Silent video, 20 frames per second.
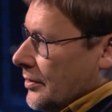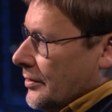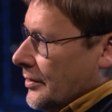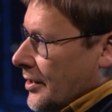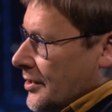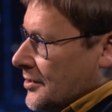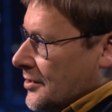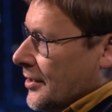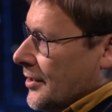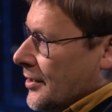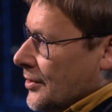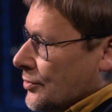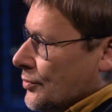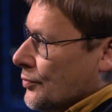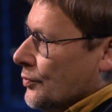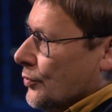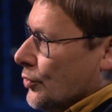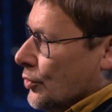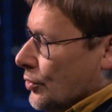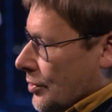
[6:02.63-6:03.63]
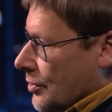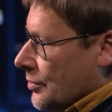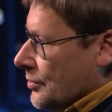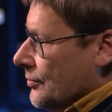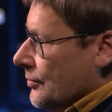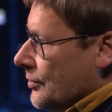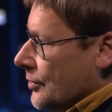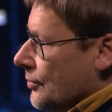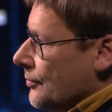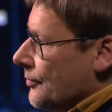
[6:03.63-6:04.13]
наш разум
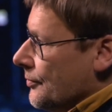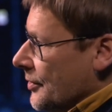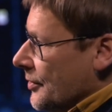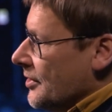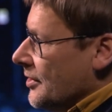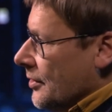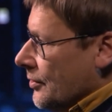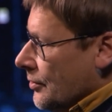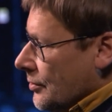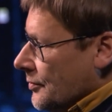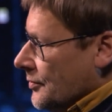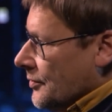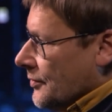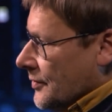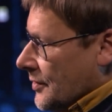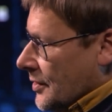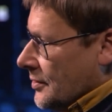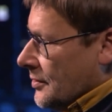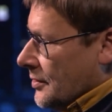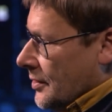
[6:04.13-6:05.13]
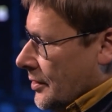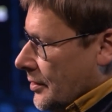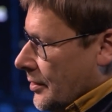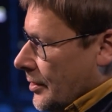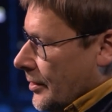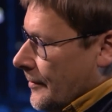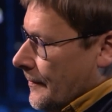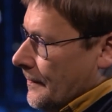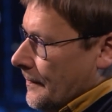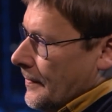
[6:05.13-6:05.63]
бодрствует, мы находимся в сознании.